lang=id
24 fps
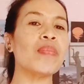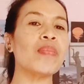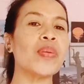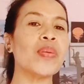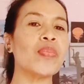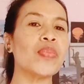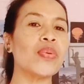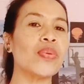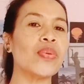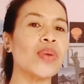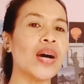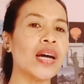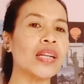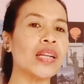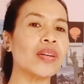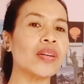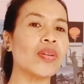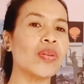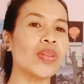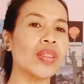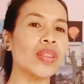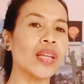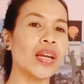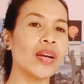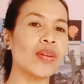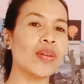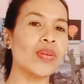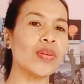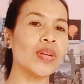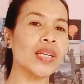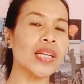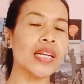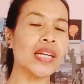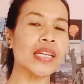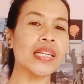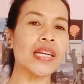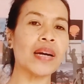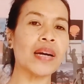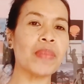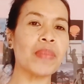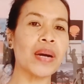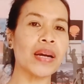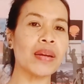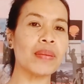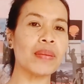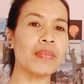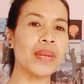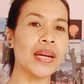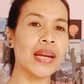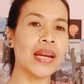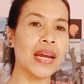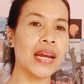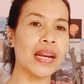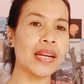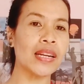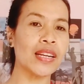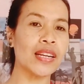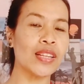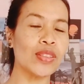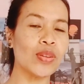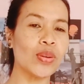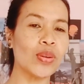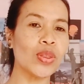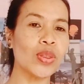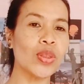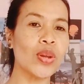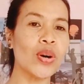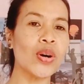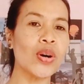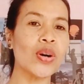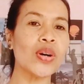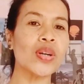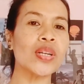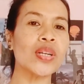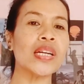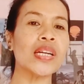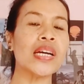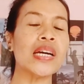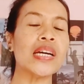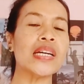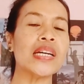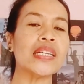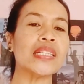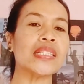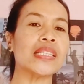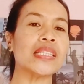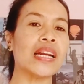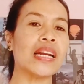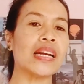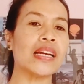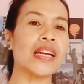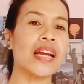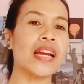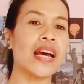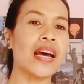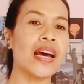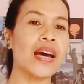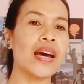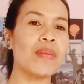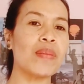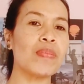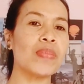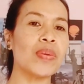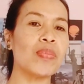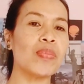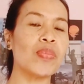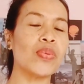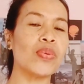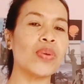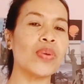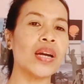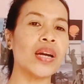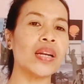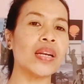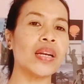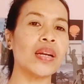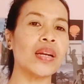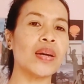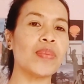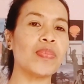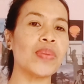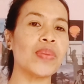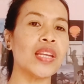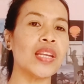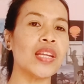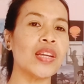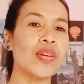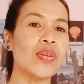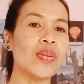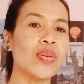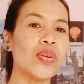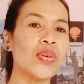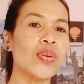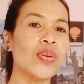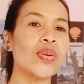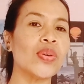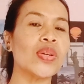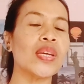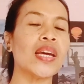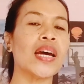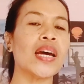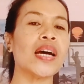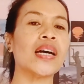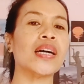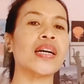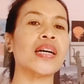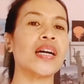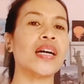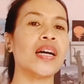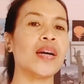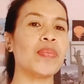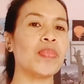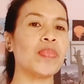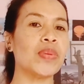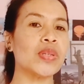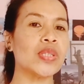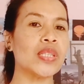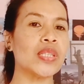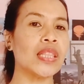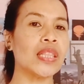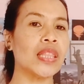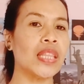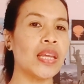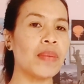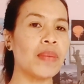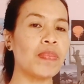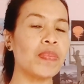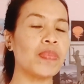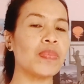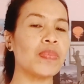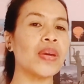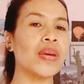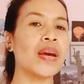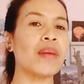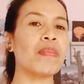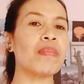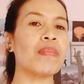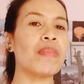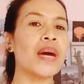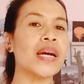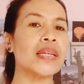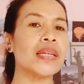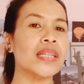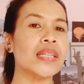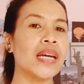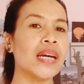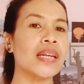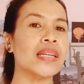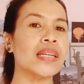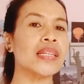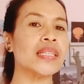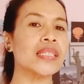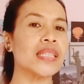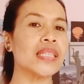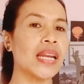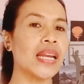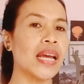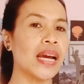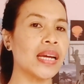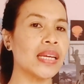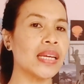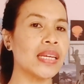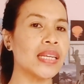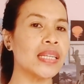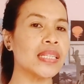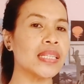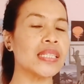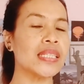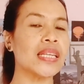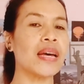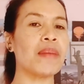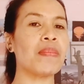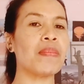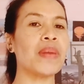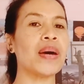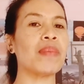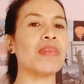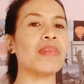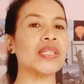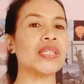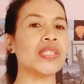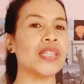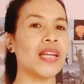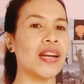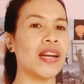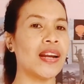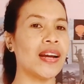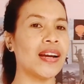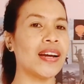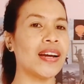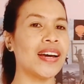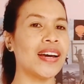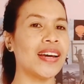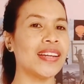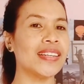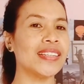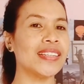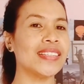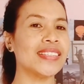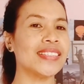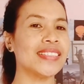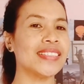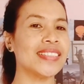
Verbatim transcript: membuat konten-konten yang makin menarik ditonton serta membuat uh, video yang uh, positif yang banyak disenangi sama masyarakat.